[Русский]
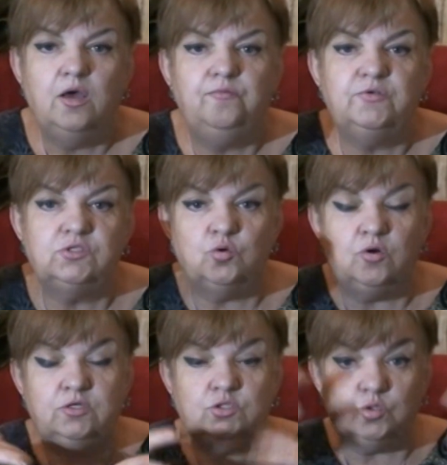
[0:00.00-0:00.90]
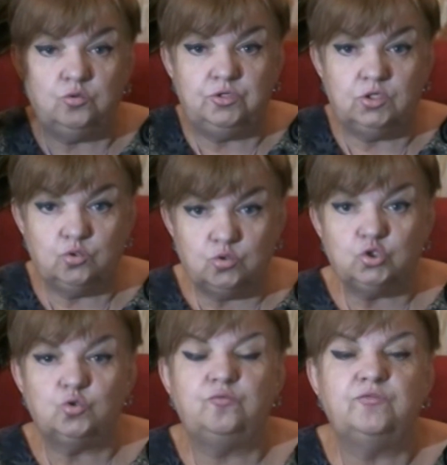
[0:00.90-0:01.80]
Визуализируйте то,
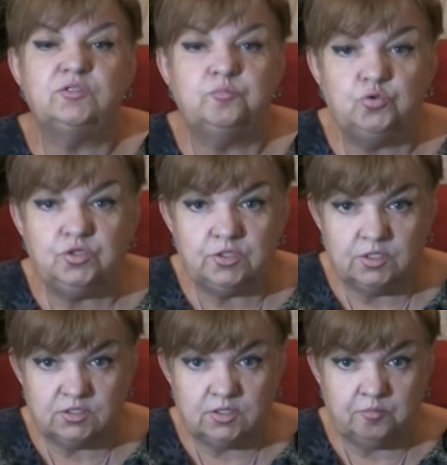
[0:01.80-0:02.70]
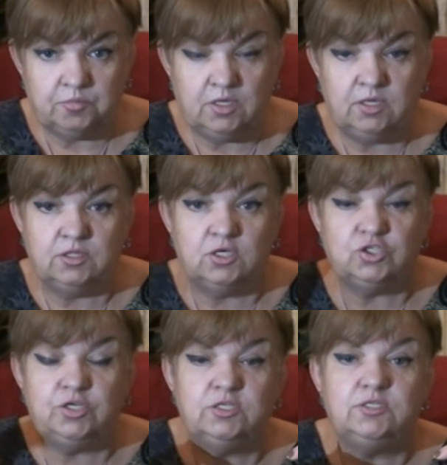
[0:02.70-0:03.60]
что у вас будет на самом деле,
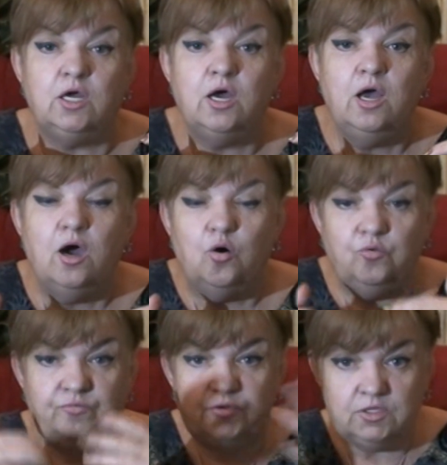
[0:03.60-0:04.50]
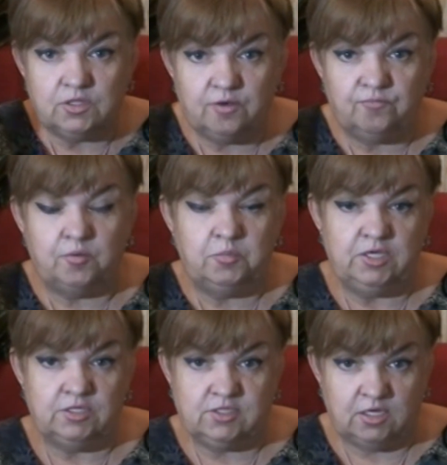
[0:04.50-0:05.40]
даже если увиденное вами
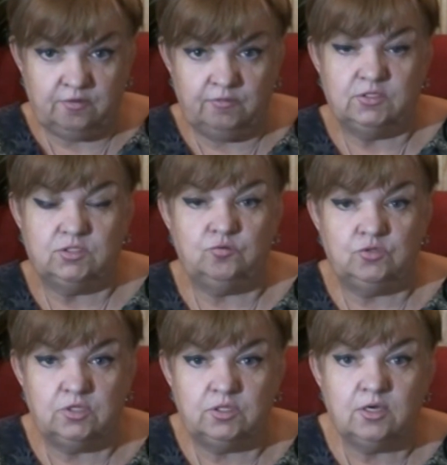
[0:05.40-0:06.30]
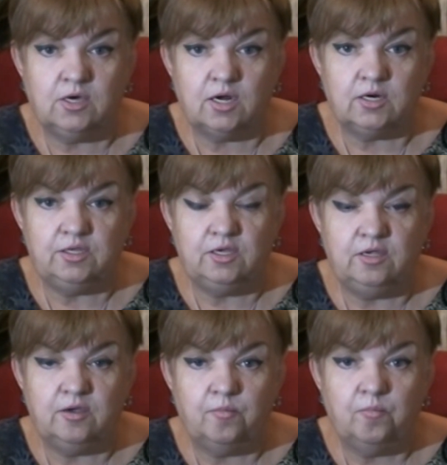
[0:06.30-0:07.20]
не соответствует этой
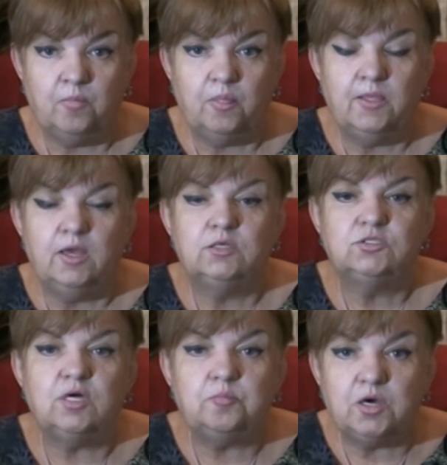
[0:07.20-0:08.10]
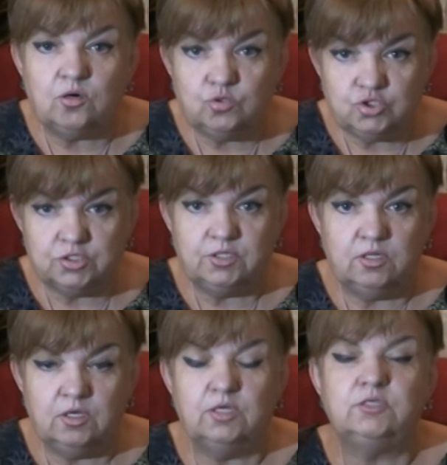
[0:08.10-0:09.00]
картине. Самое худшее
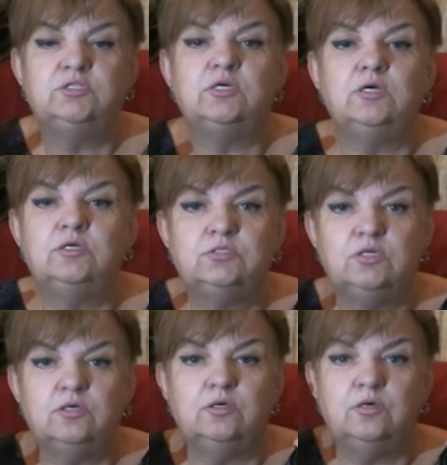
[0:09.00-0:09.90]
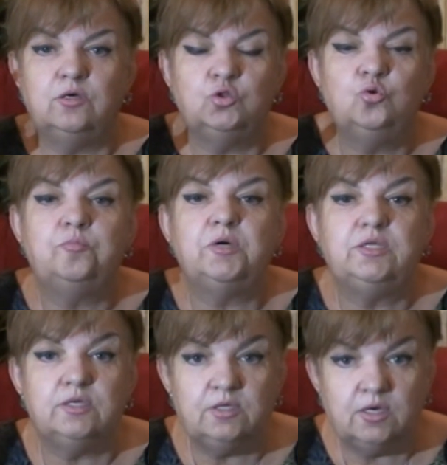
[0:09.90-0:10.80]
э, э, думать
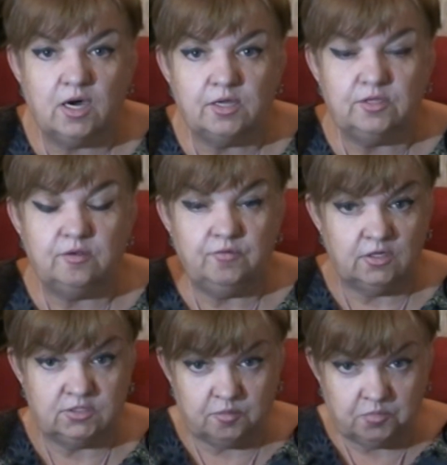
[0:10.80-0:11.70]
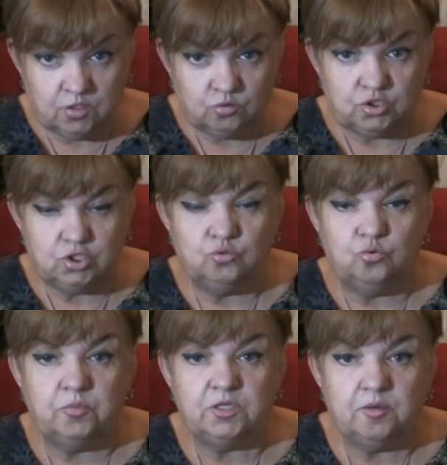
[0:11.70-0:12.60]
о негативе, а самое лучшее
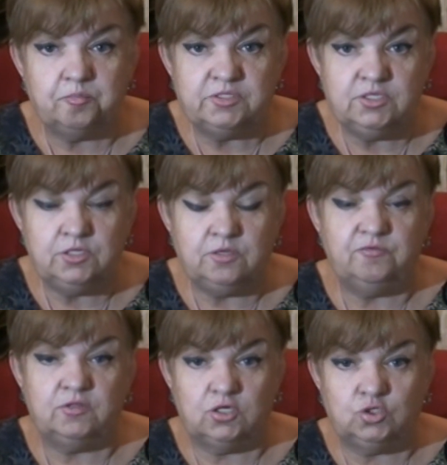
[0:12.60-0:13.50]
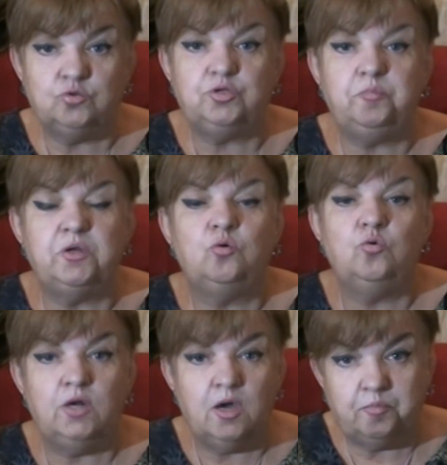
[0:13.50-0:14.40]
думать о позитиве. Так что теперь,
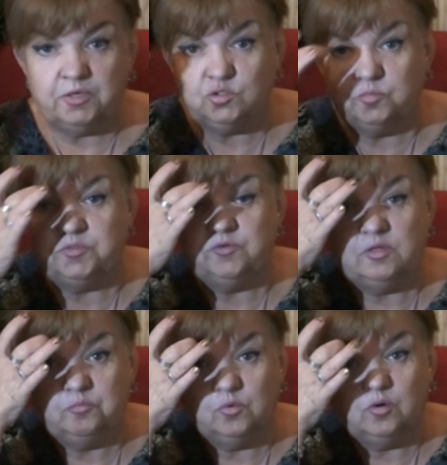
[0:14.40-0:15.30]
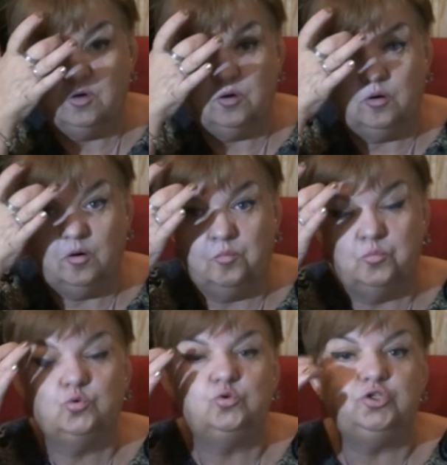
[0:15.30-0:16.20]
гуляя по собственному э,
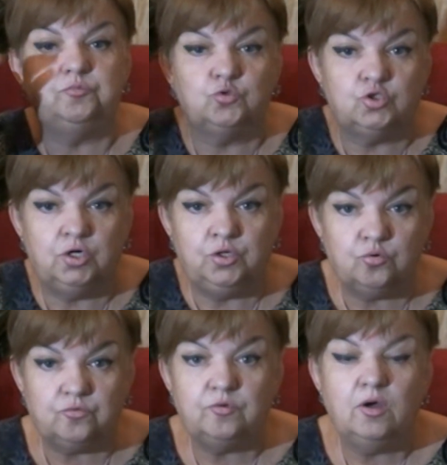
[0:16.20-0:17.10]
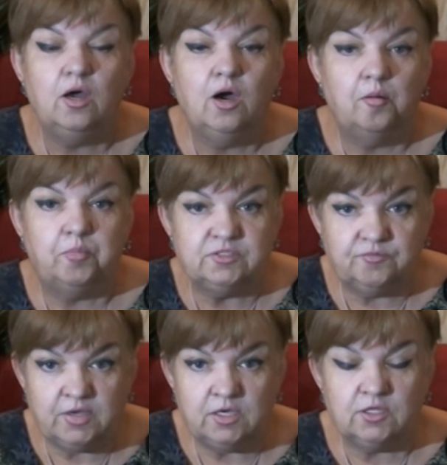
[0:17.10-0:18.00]
будущему жилью, по
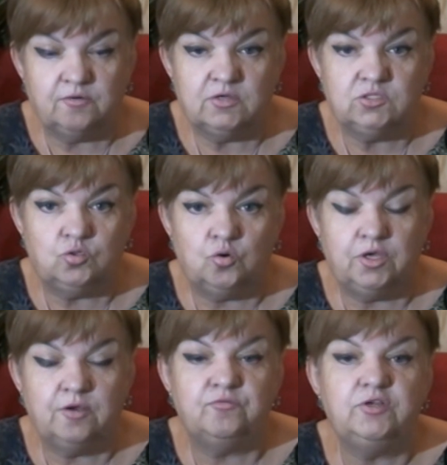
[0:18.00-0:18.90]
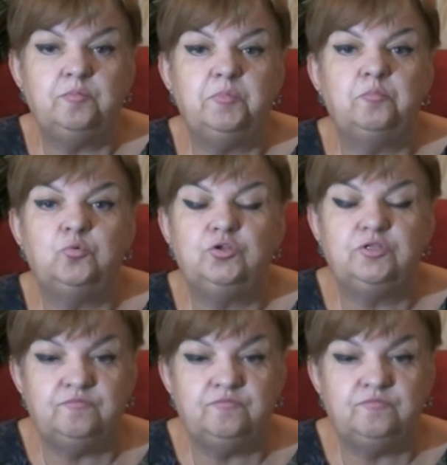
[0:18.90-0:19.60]
своей новостройке, вы теперь будете